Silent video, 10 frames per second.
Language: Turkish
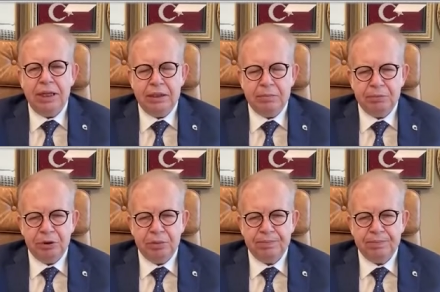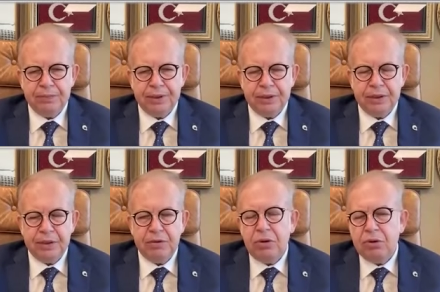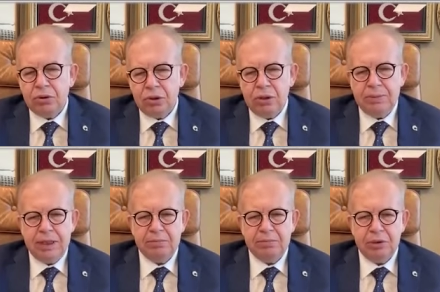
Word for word: etmiyor. Kontrol bile etmiyor.